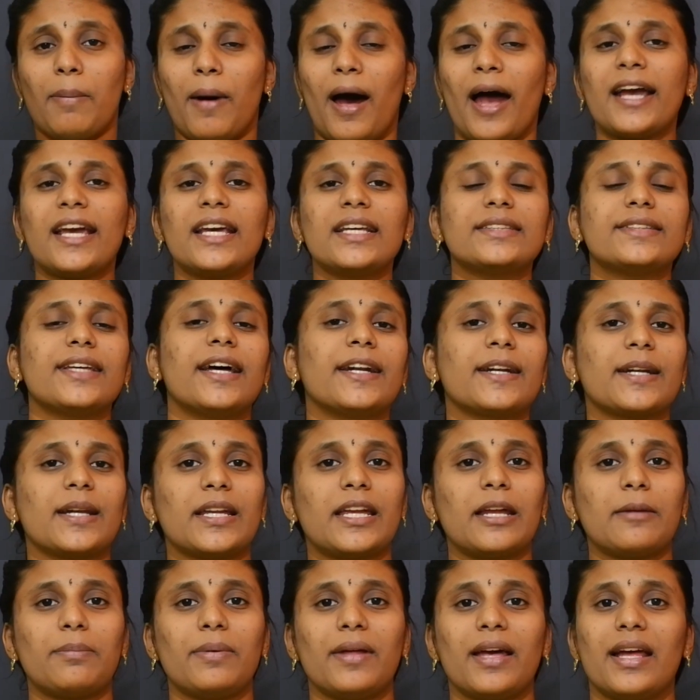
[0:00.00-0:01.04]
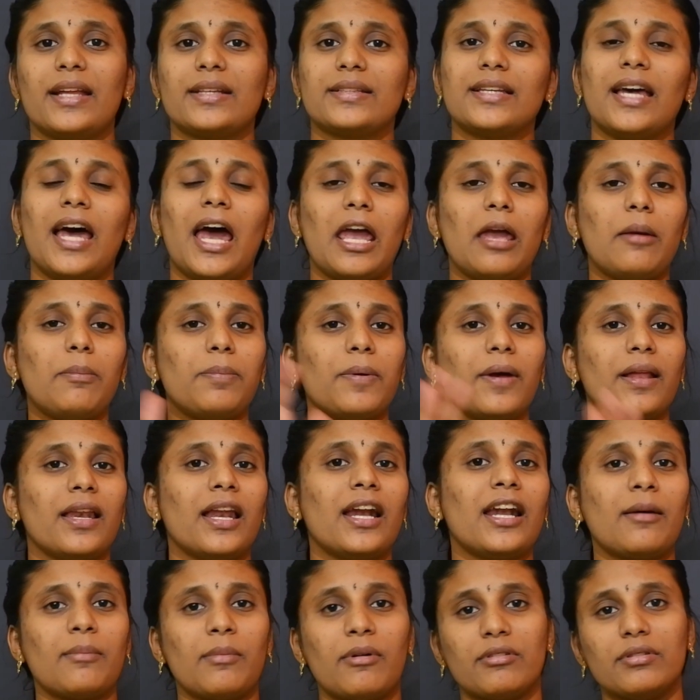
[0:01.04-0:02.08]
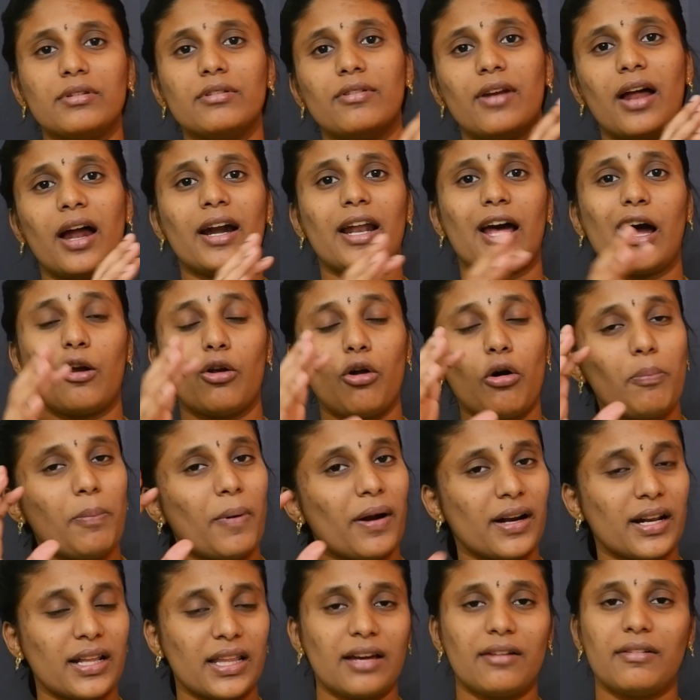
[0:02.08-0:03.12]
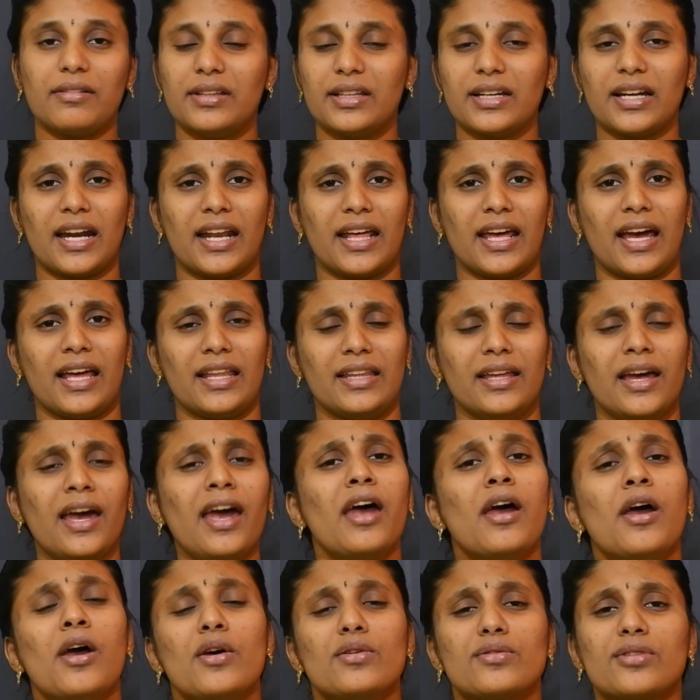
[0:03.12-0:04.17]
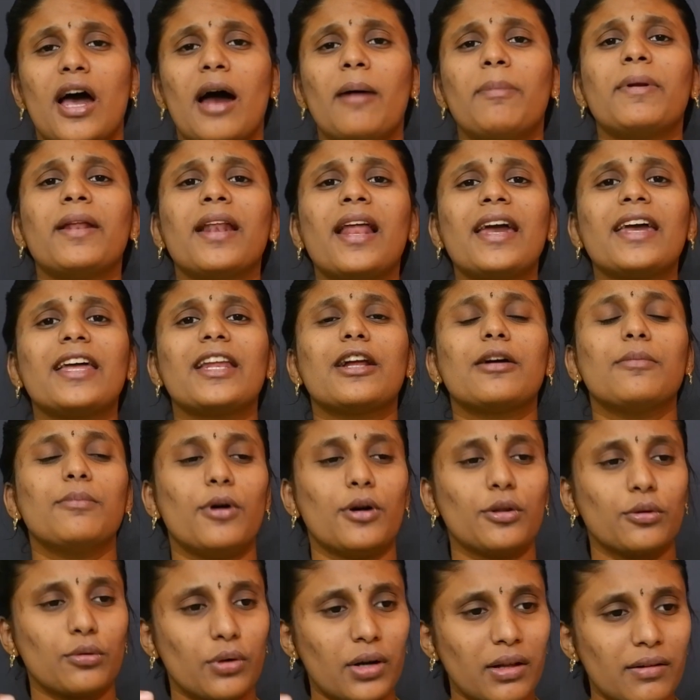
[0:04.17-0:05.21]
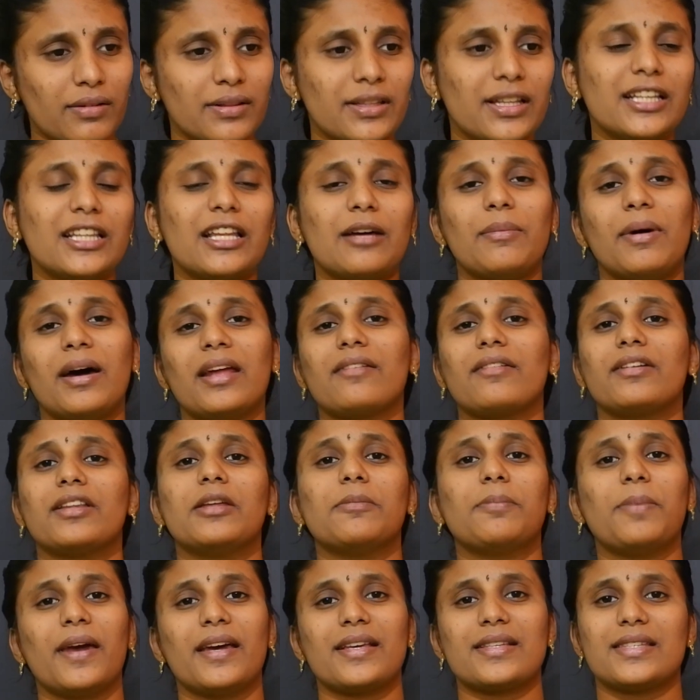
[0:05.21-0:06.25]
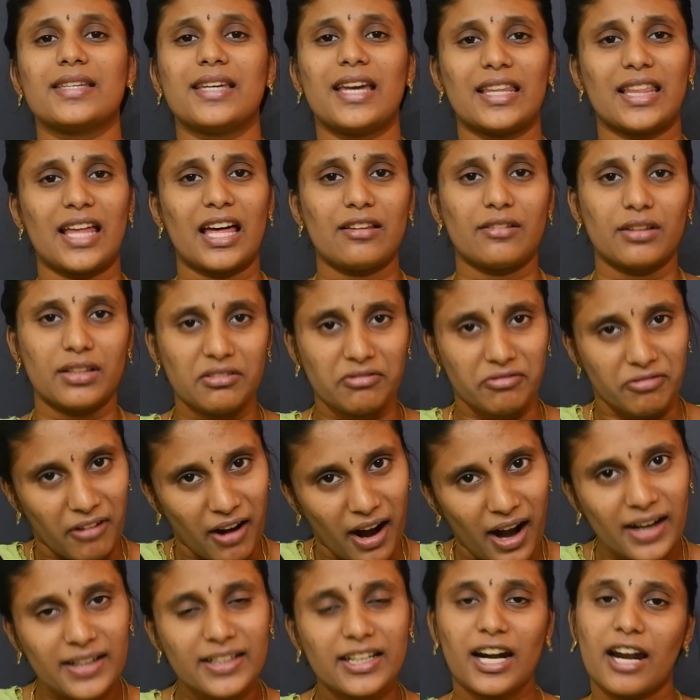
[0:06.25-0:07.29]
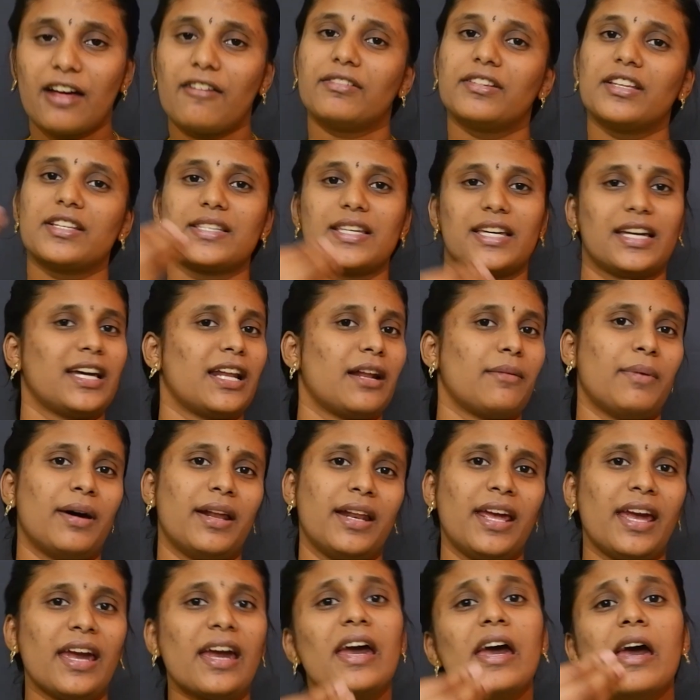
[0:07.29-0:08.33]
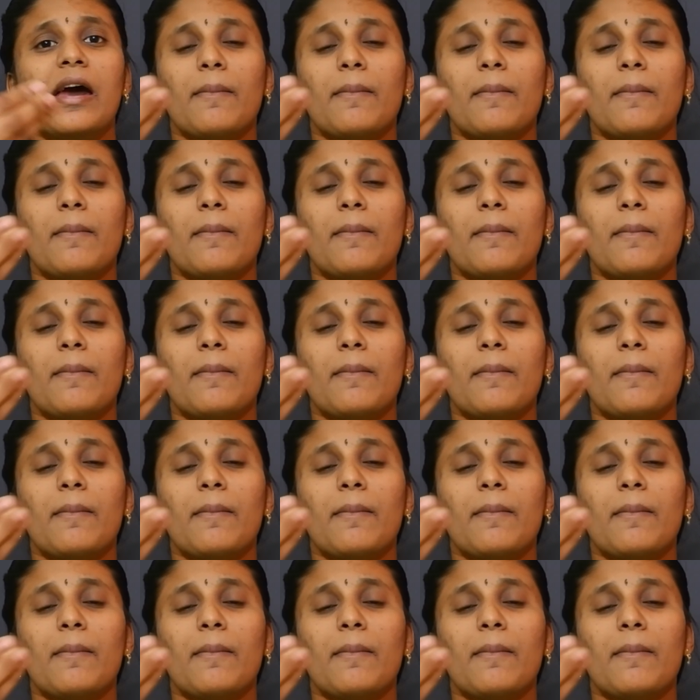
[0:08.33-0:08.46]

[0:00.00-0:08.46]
பாகிஸ்தான் கிரிக்கெட் பிளேயர்ஸ் ஐபிஎல்ல நம்ம வந்து விளையாட அலோவ் பண்றதே வந்து கிடையாது ஸோ அப்படிலாம் இருக்கும்போது கூட வந்து இந்த மாதிரி வந்து பேசி ஏதாவது வந்து வாண்டடா வந்து சிக்கிற மாதிரி